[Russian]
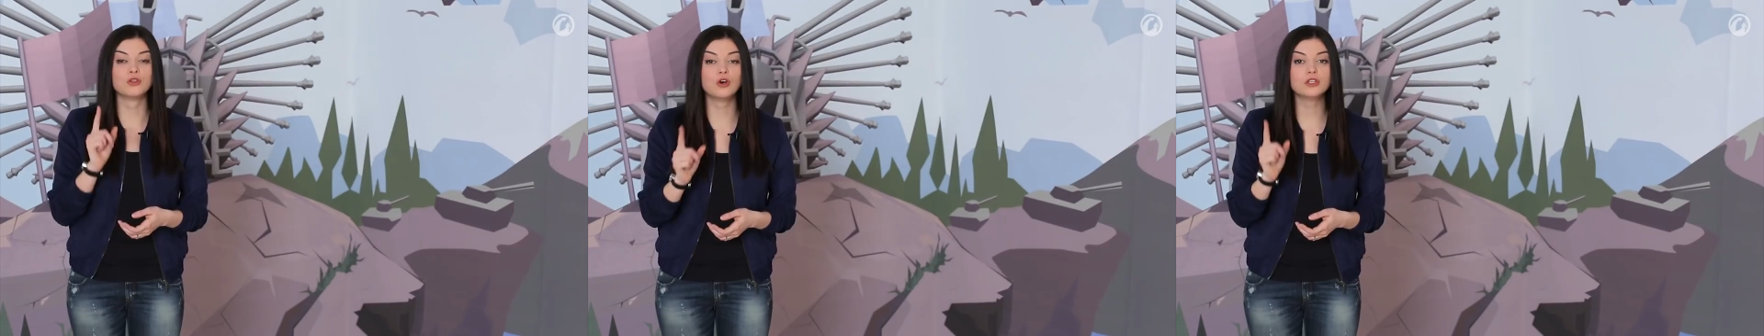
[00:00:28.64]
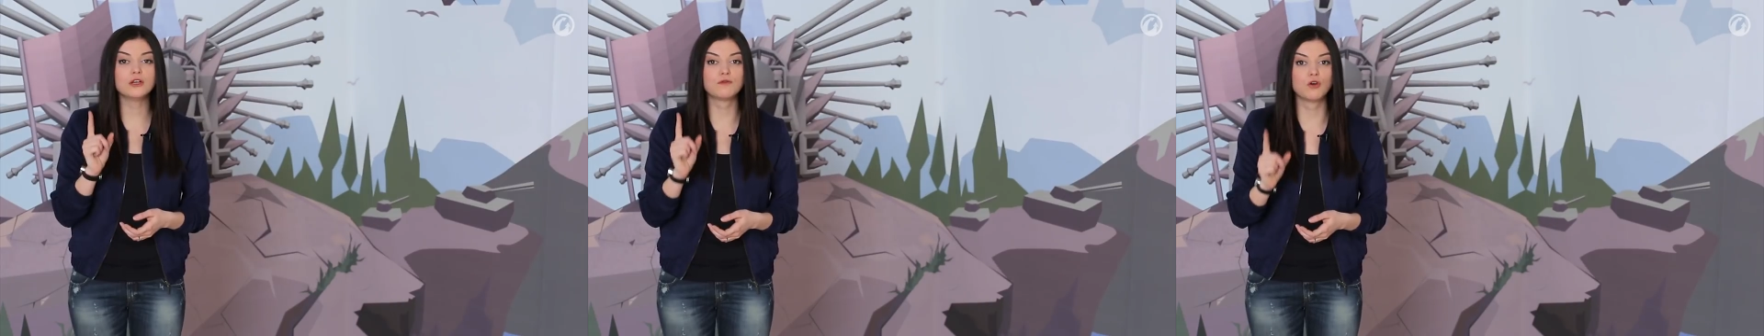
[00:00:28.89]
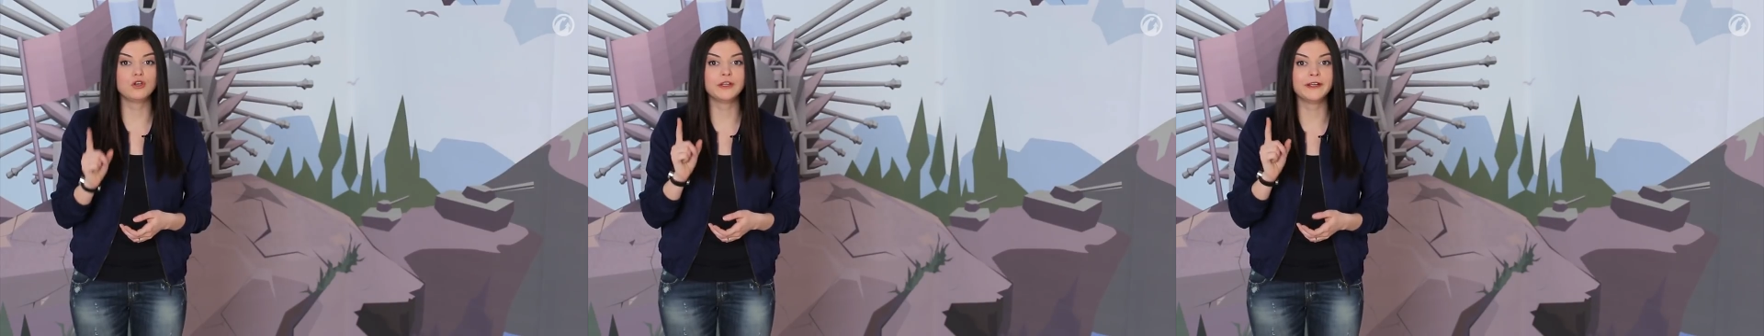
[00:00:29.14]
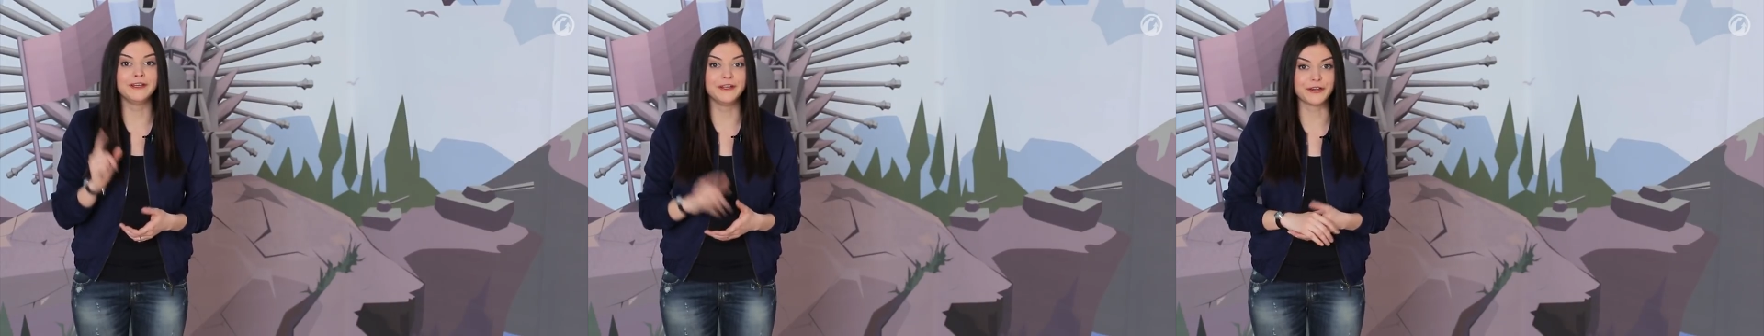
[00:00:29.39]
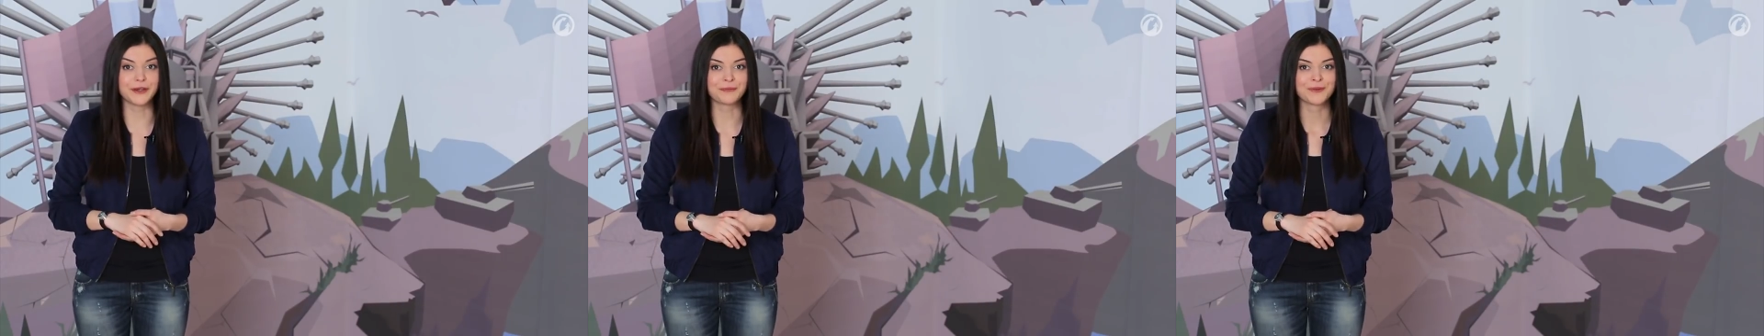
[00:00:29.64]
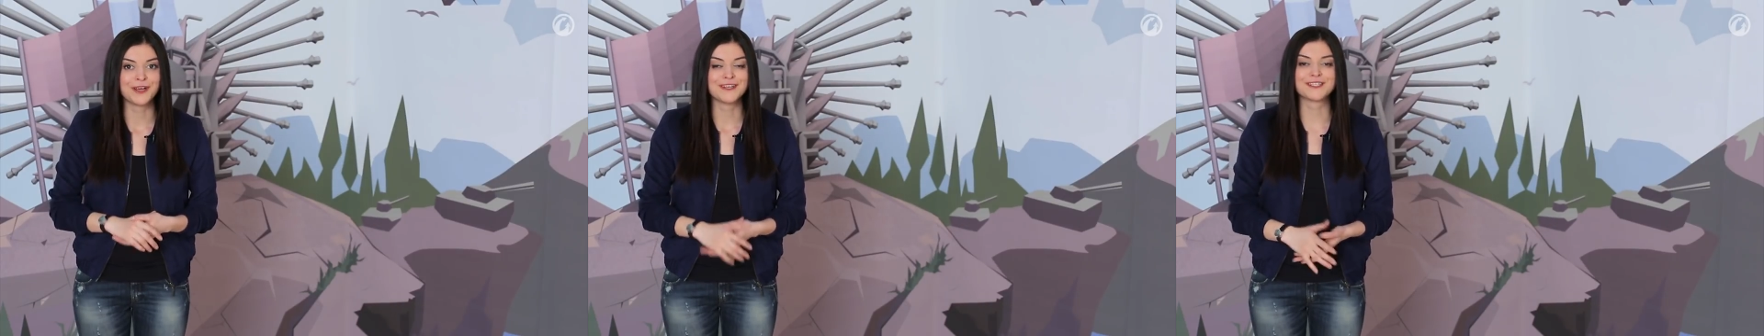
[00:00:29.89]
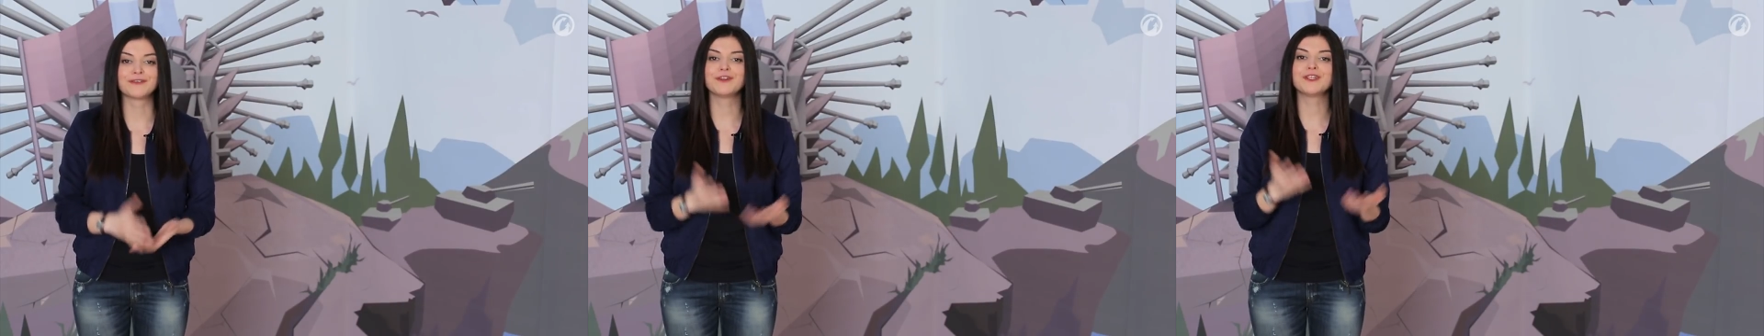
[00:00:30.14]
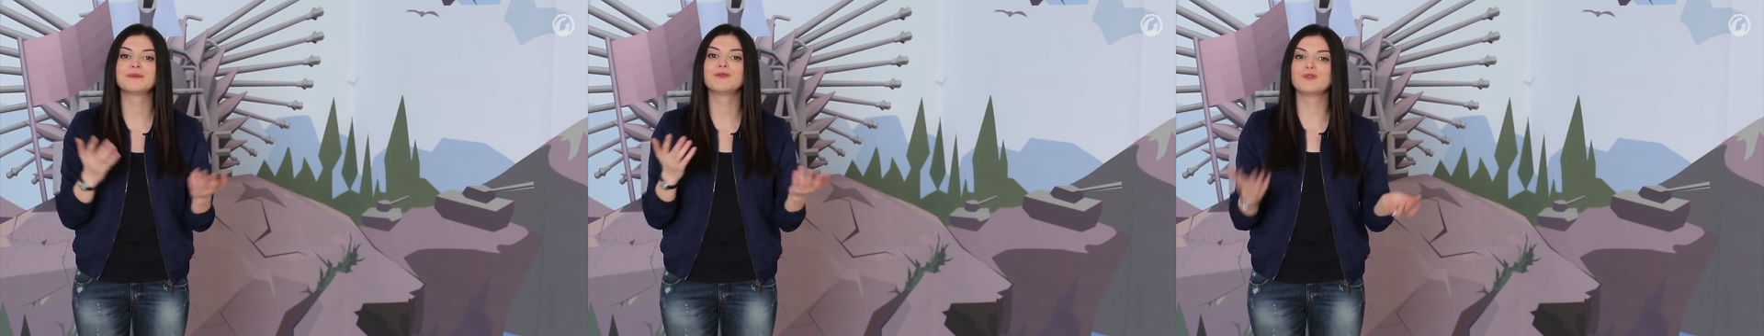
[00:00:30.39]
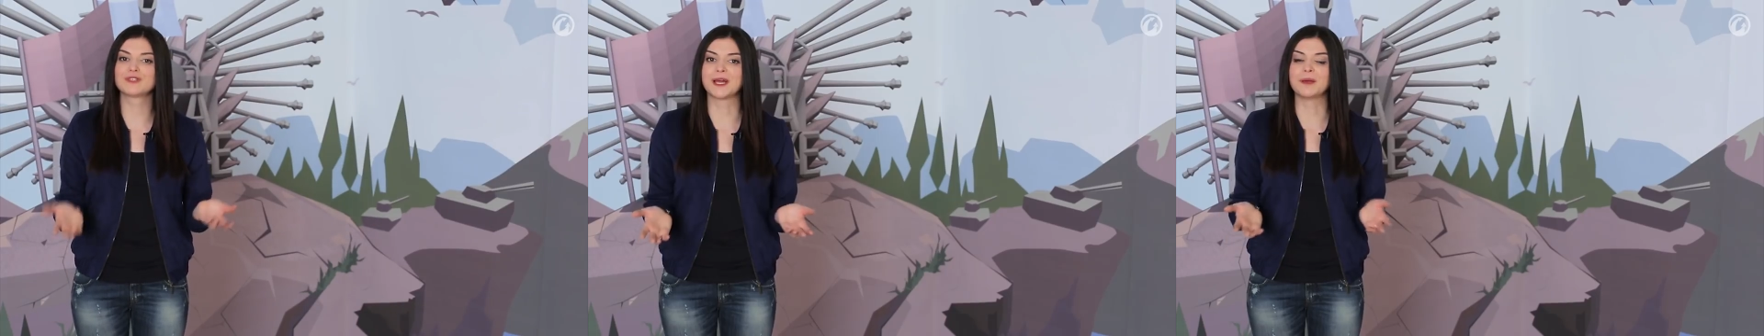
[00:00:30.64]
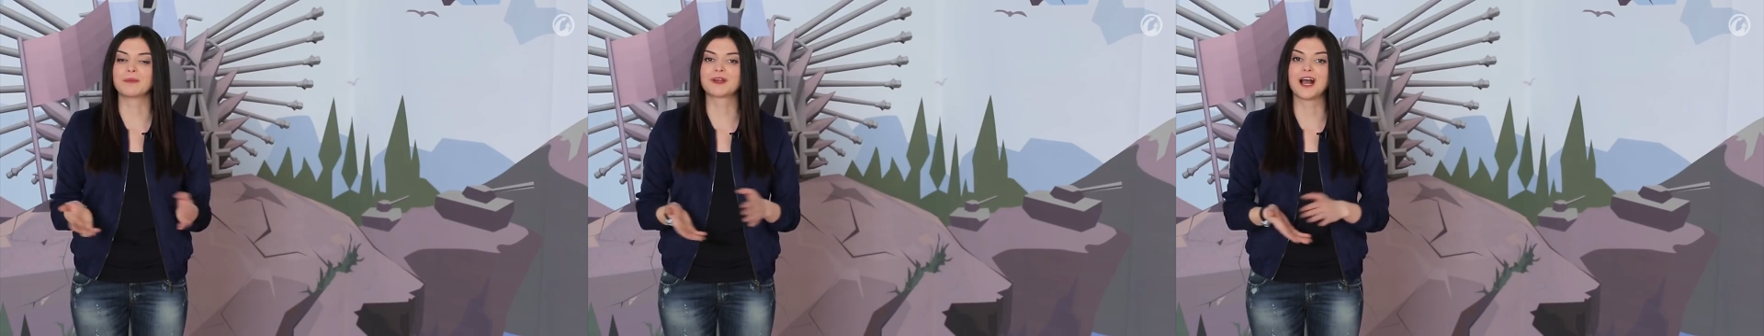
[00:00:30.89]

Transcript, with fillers: но довольно лирики. Сегодня мы узнаем,